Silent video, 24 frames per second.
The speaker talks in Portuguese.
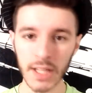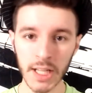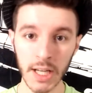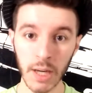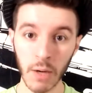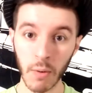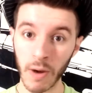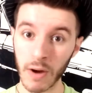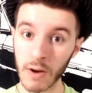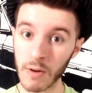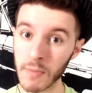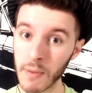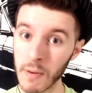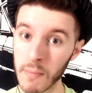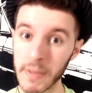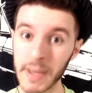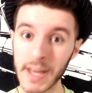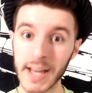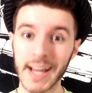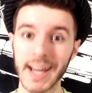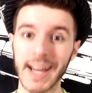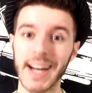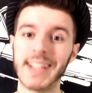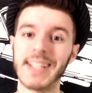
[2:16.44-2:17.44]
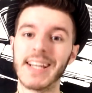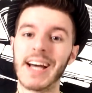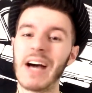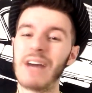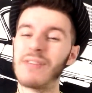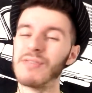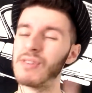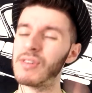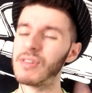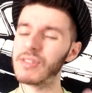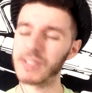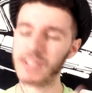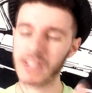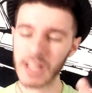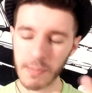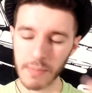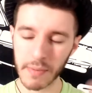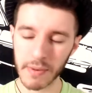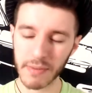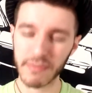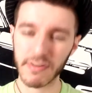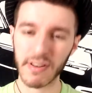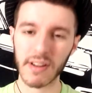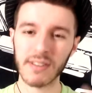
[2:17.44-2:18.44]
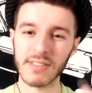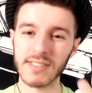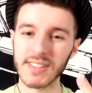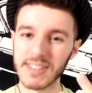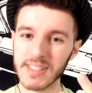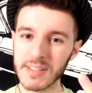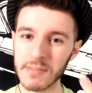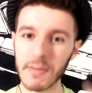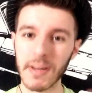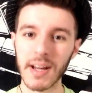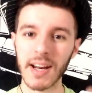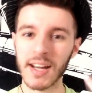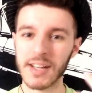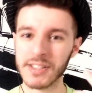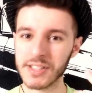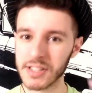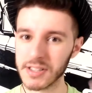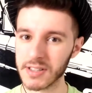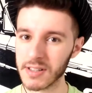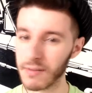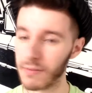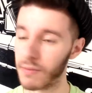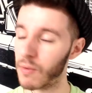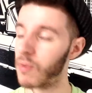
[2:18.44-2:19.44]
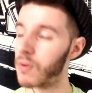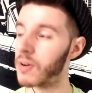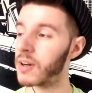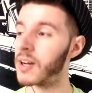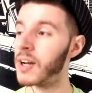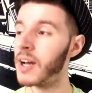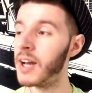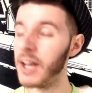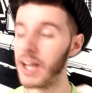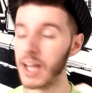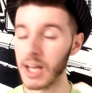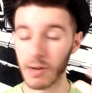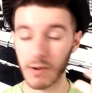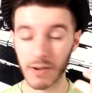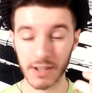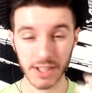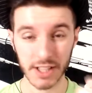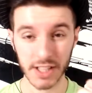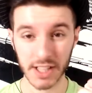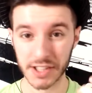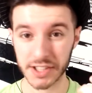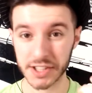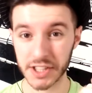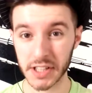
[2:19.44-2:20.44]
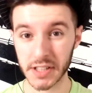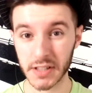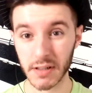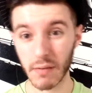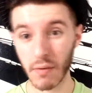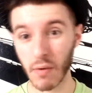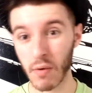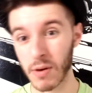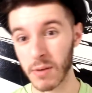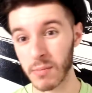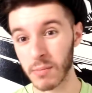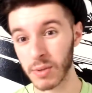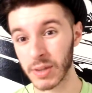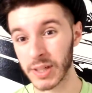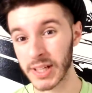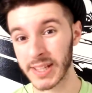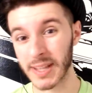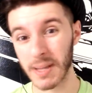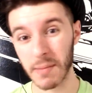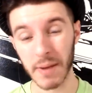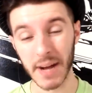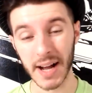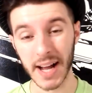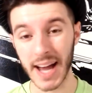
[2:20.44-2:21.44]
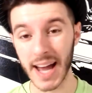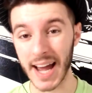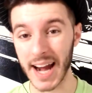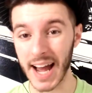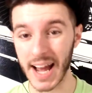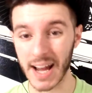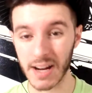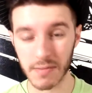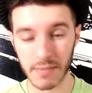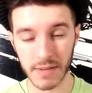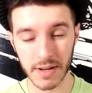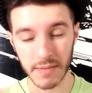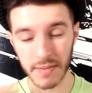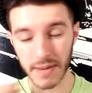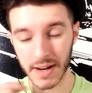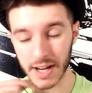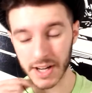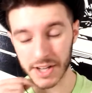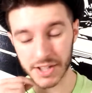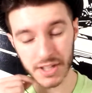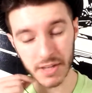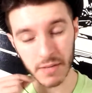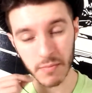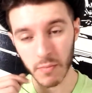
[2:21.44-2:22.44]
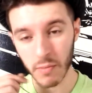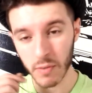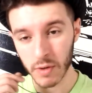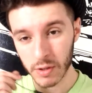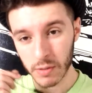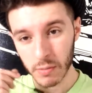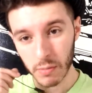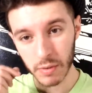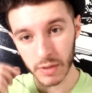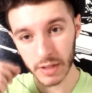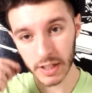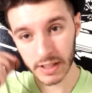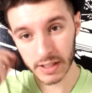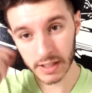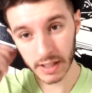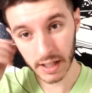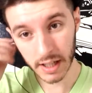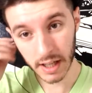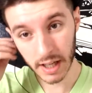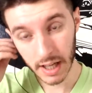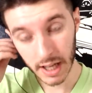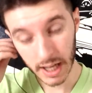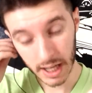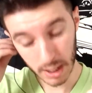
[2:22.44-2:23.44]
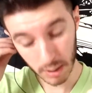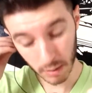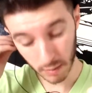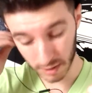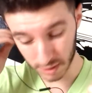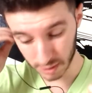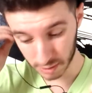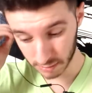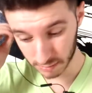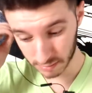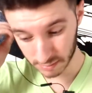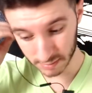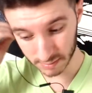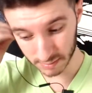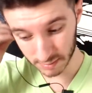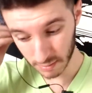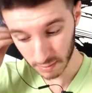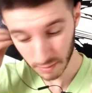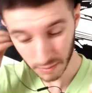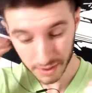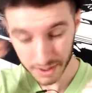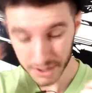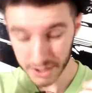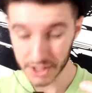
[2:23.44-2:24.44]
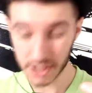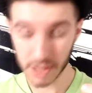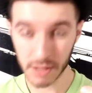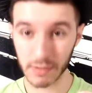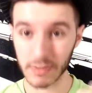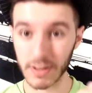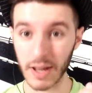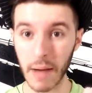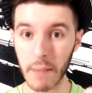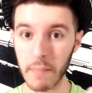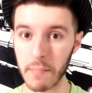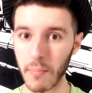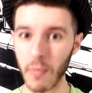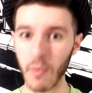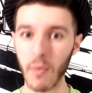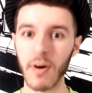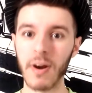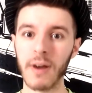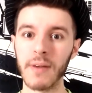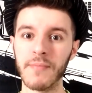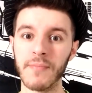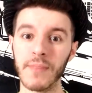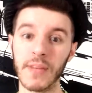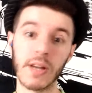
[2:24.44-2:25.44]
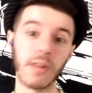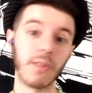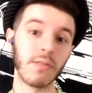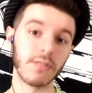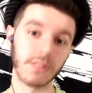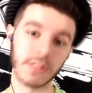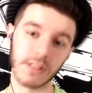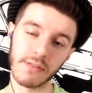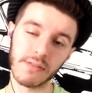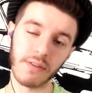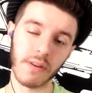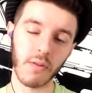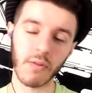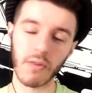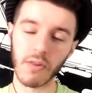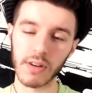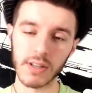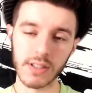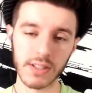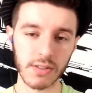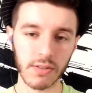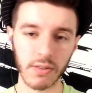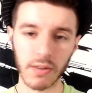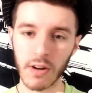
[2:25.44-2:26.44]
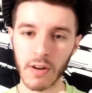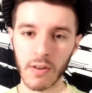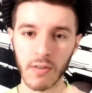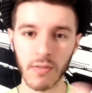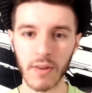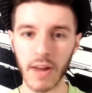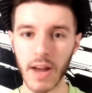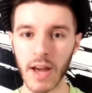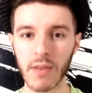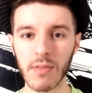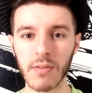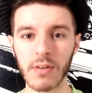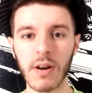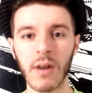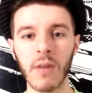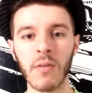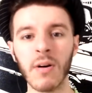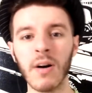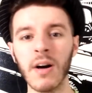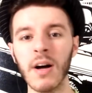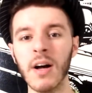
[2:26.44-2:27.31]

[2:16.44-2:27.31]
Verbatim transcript: É um aroma bem agradável. E eu sempre falo das embalagens da Volker. Eu acho a caixinha da Volker bonita pra caralho, mano. É uma caixinha muito bonita. Eu acho um, um estilo da porra. Inclusive eu coleciono, não nego não.